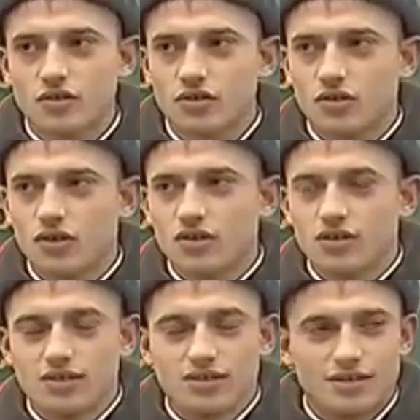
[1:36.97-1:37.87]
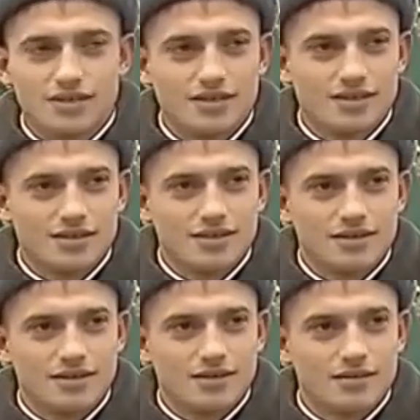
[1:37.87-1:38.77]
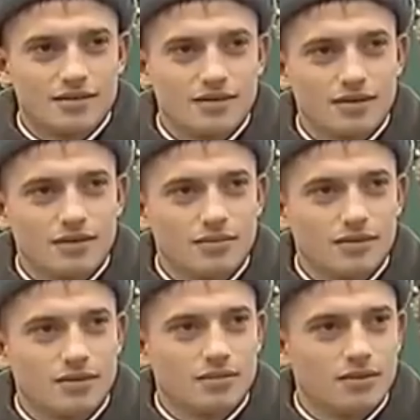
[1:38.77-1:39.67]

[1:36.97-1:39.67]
что есть. Сука, дебил.